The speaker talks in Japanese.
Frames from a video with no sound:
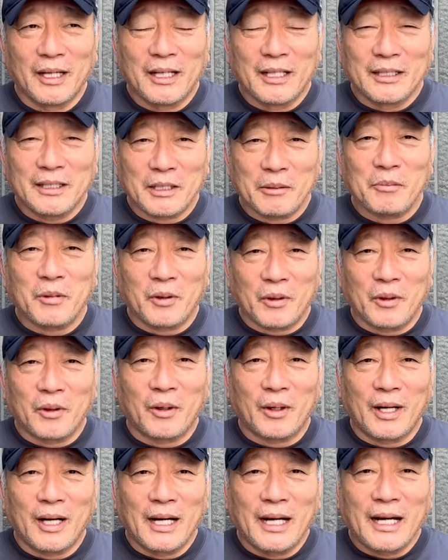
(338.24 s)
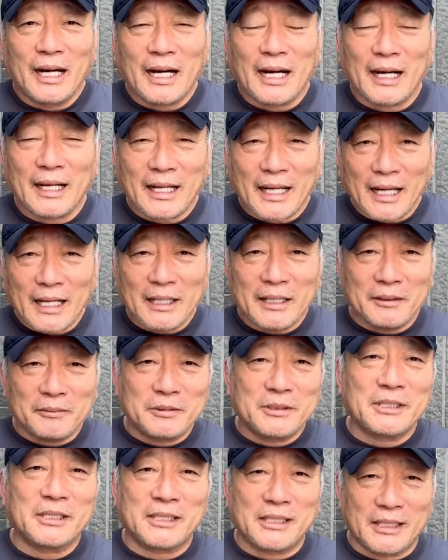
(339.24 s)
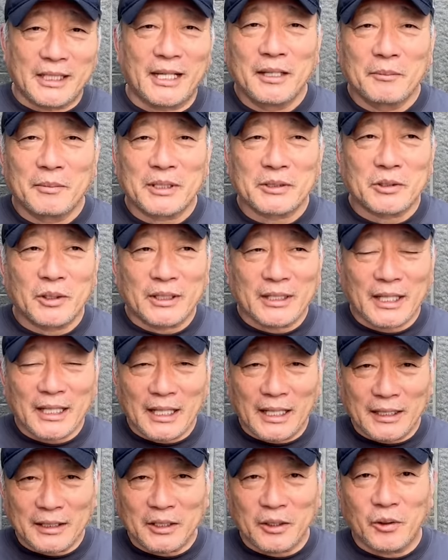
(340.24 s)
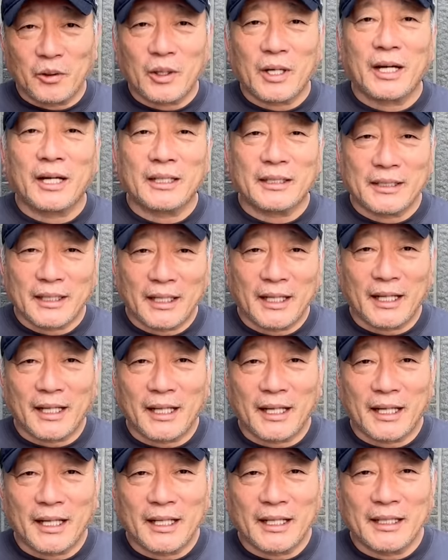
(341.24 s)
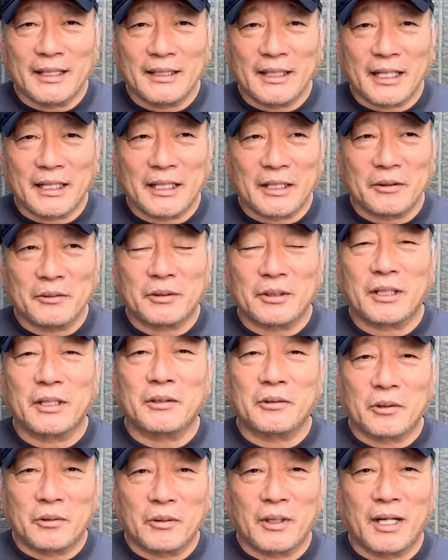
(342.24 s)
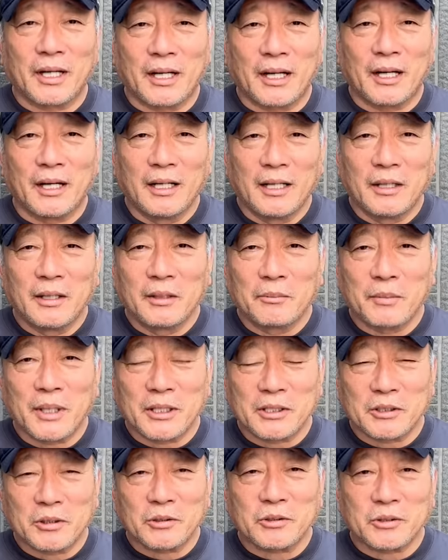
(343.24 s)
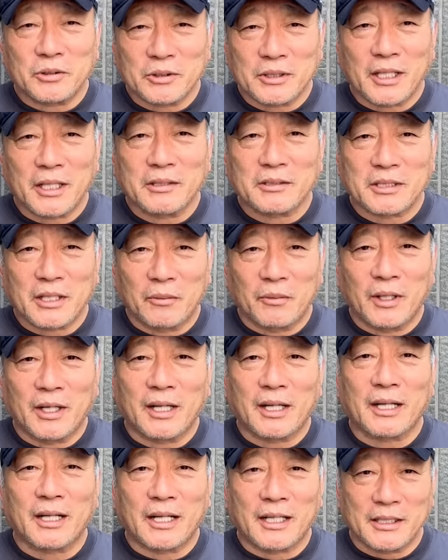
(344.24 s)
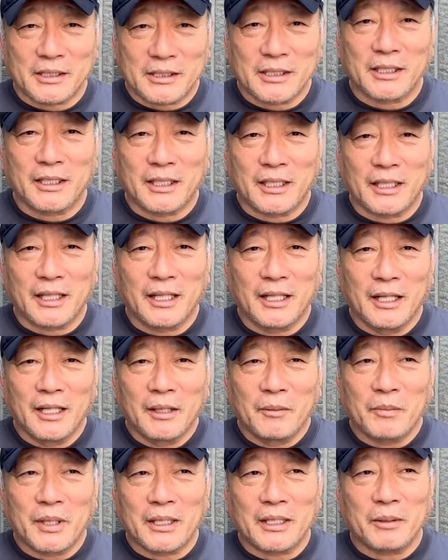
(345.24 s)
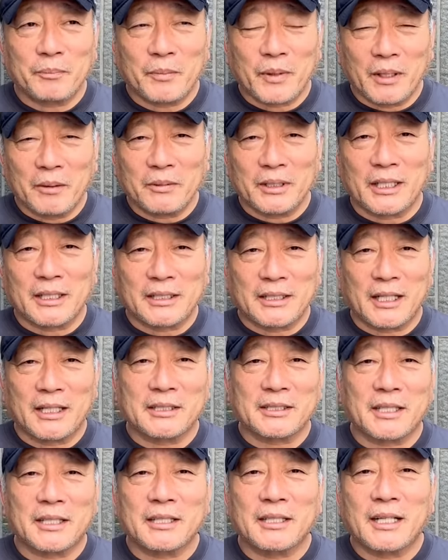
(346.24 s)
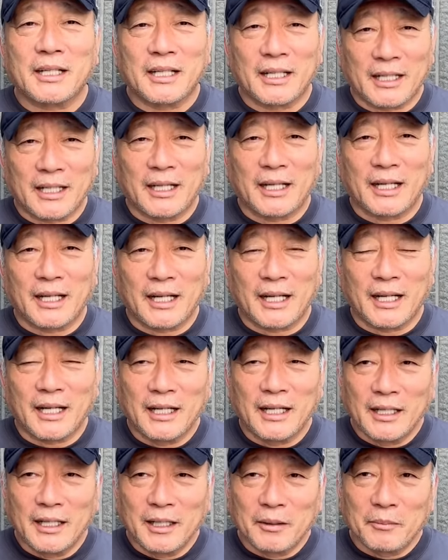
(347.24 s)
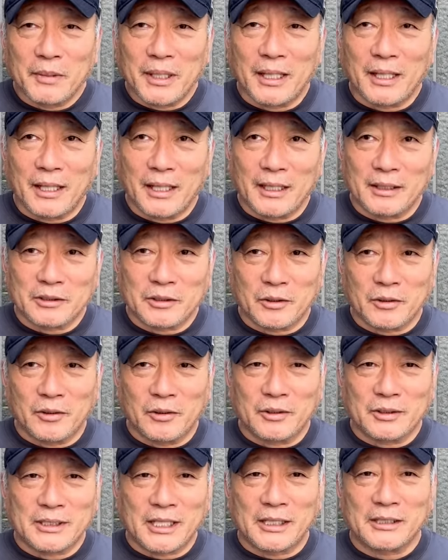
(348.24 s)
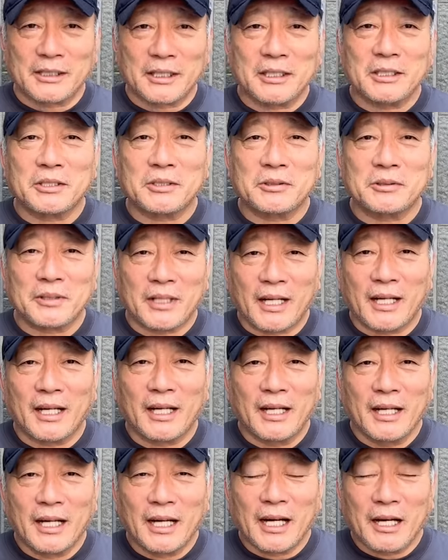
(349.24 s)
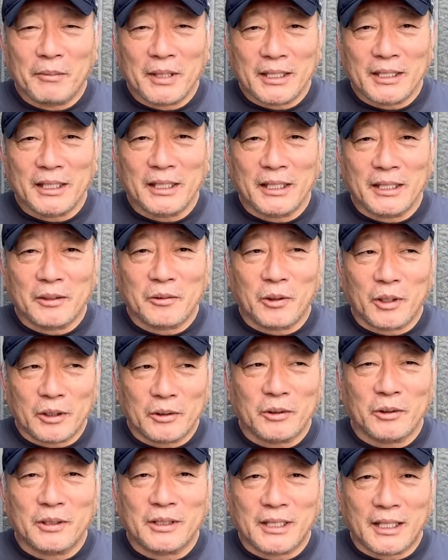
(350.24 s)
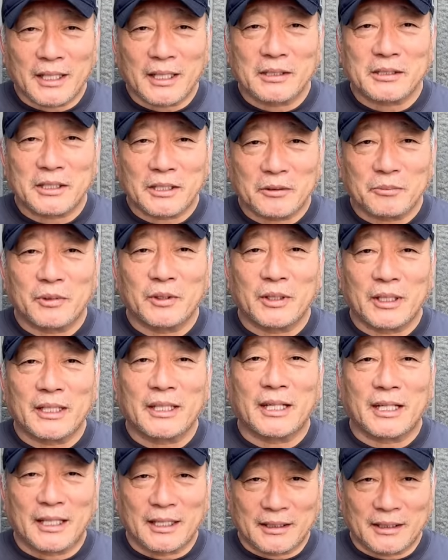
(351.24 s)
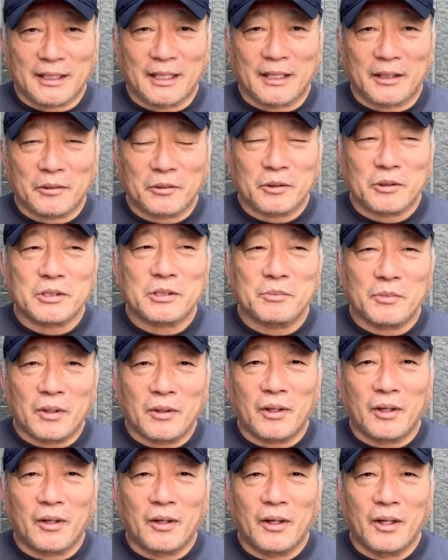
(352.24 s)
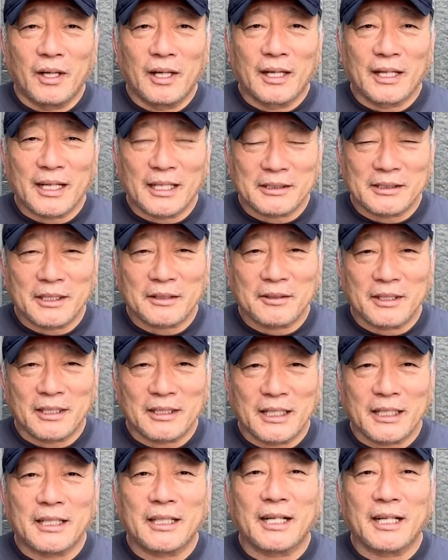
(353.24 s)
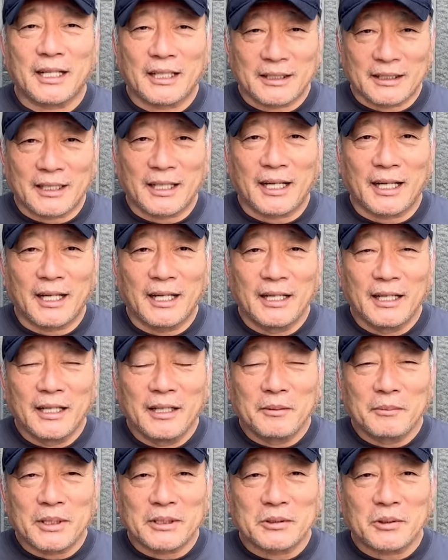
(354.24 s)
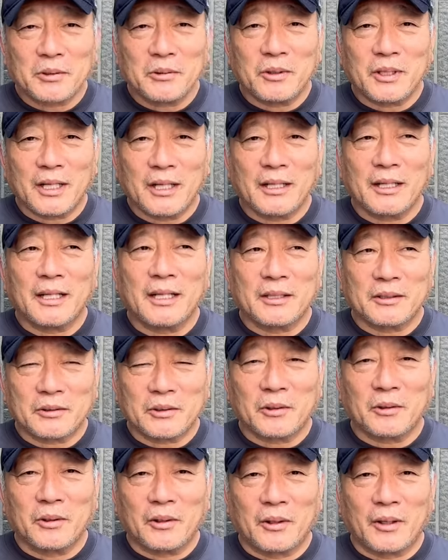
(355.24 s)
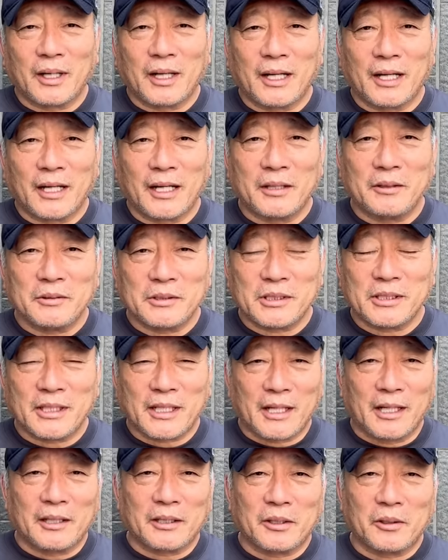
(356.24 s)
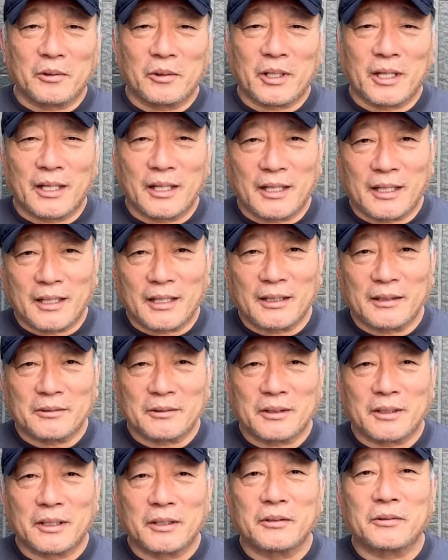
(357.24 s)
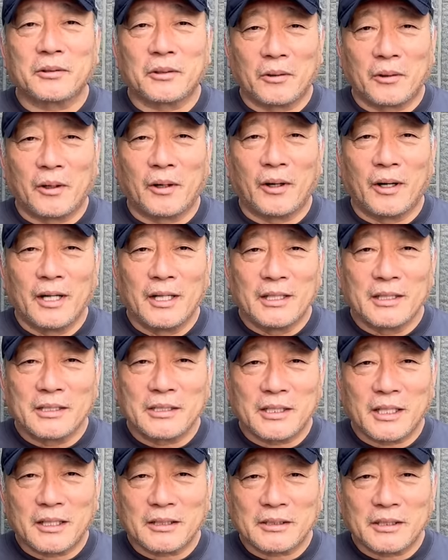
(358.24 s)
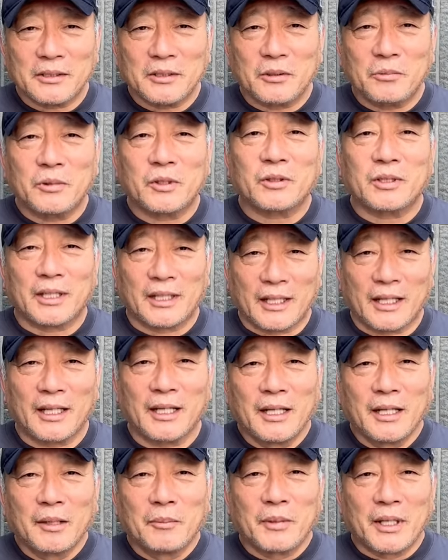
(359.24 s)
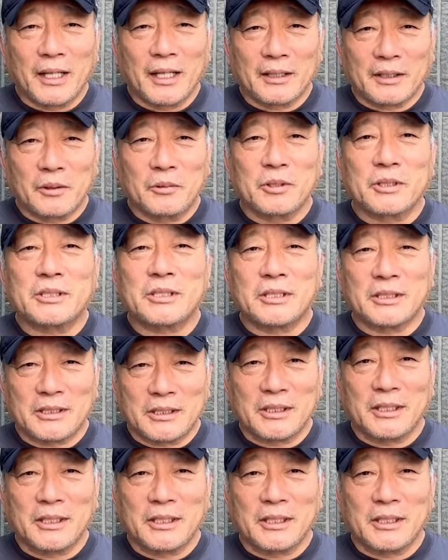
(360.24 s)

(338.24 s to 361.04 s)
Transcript: うん、でも早いうちにね、まあ、そういった環境を変えてできるっていうのは、まあ、一つのチャンスかもわからないし、うんまあ、日本ハムで期待されながら、まあ、その在籍中ねあまりこれといった活躍もできなかった今年も活躍ができなかった、まあ、それを考えると早いうちに環境を変えられるっていうのを幸せに思ってね、まあ、やってほしいし、